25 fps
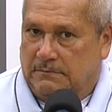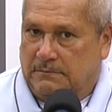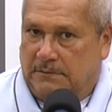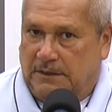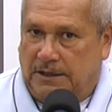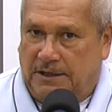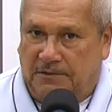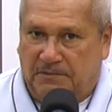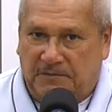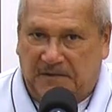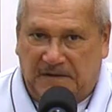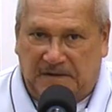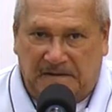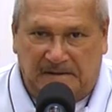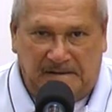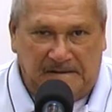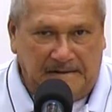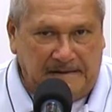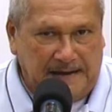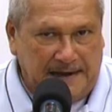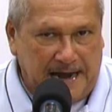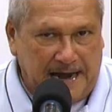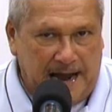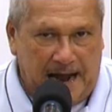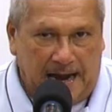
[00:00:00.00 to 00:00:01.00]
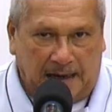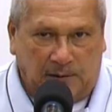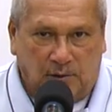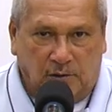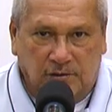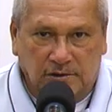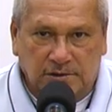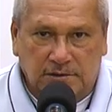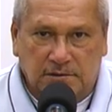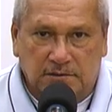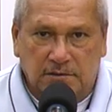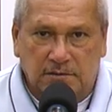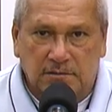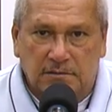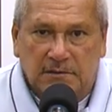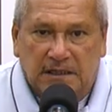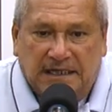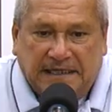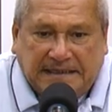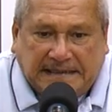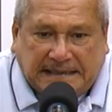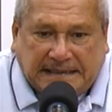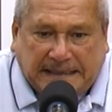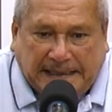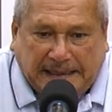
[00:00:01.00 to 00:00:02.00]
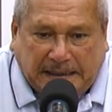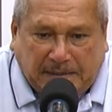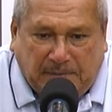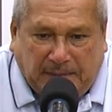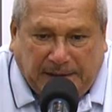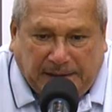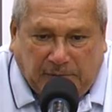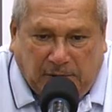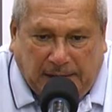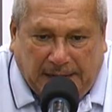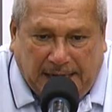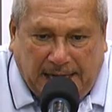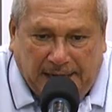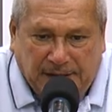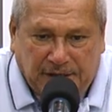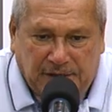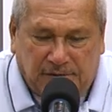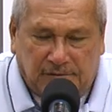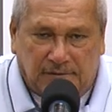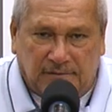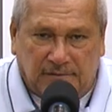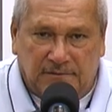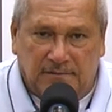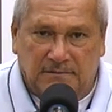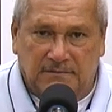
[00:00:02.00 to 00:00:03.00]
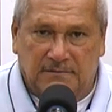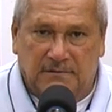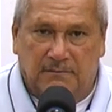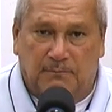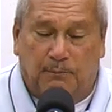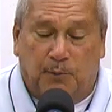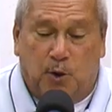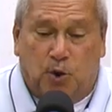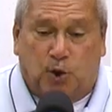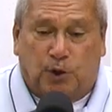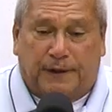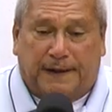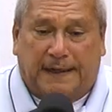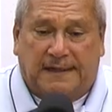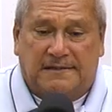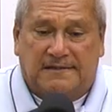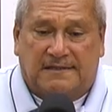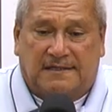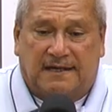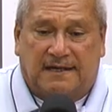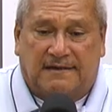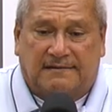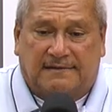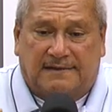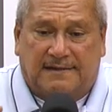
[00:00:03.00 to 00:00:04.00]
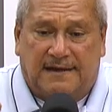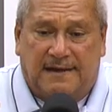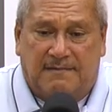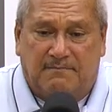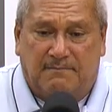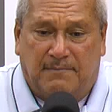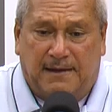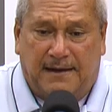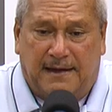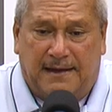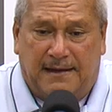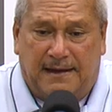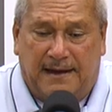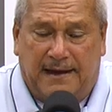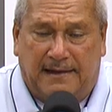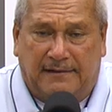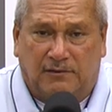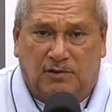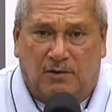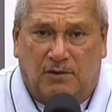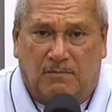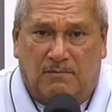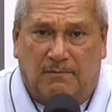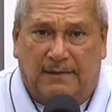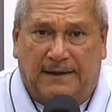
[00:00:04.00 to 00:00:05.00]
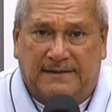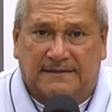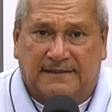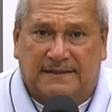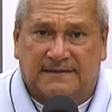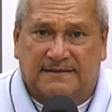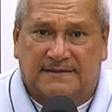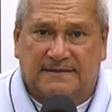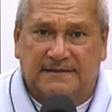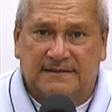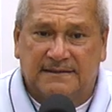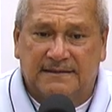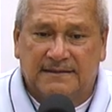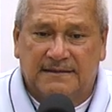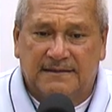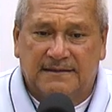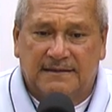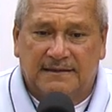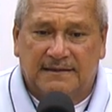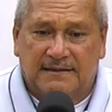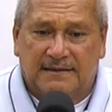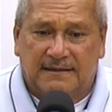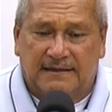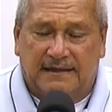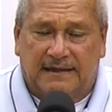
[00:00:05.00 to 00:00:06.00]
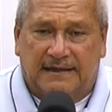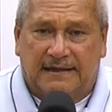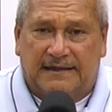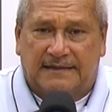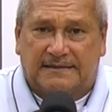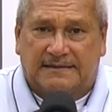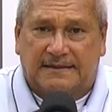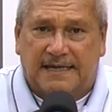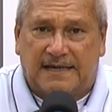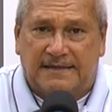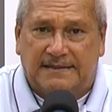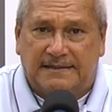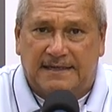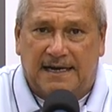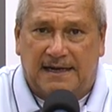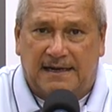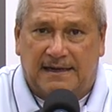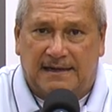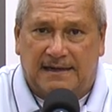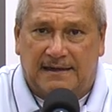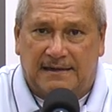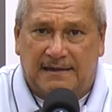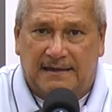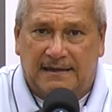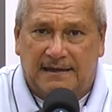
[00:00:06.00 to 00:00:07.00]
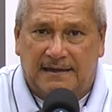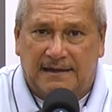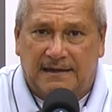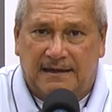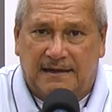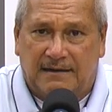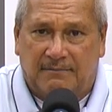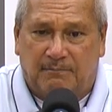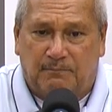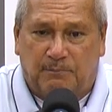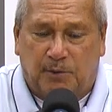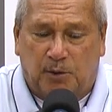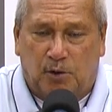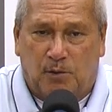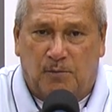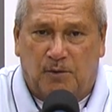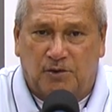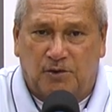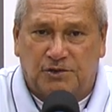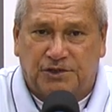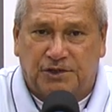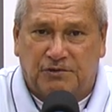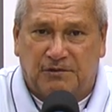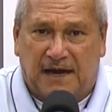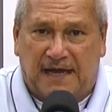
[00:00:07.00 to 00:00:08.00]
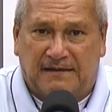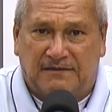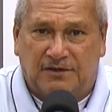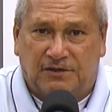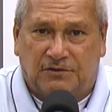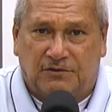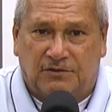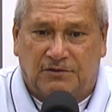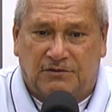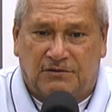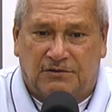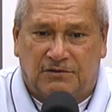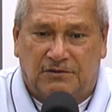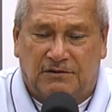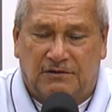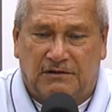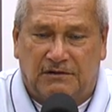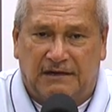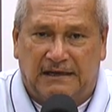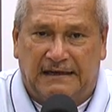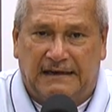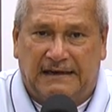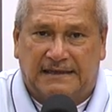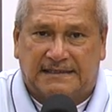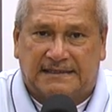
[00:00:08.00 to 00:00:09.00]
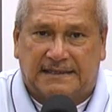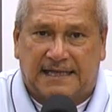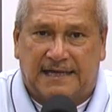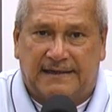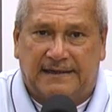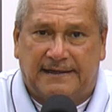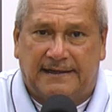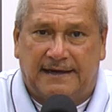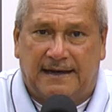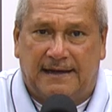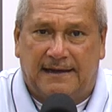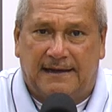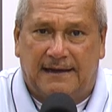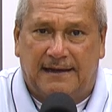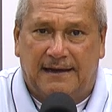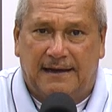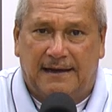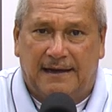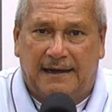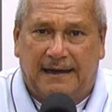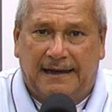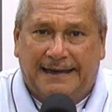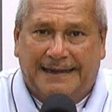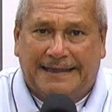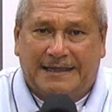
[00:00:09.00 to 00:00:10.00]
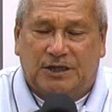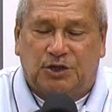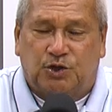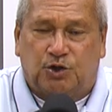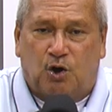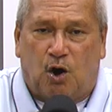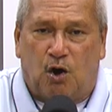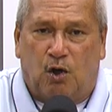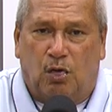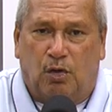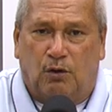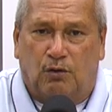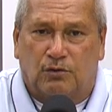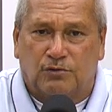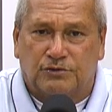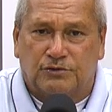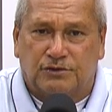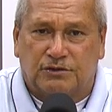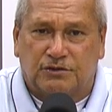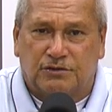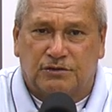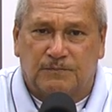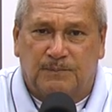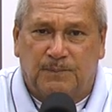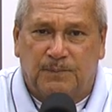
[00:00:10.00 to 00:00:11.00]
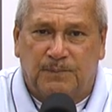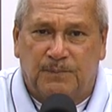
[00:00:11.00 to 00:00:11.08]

Y viene agosto y terminó el año, porque en septiembre, en dos meses, están ya promocionando y están ya todos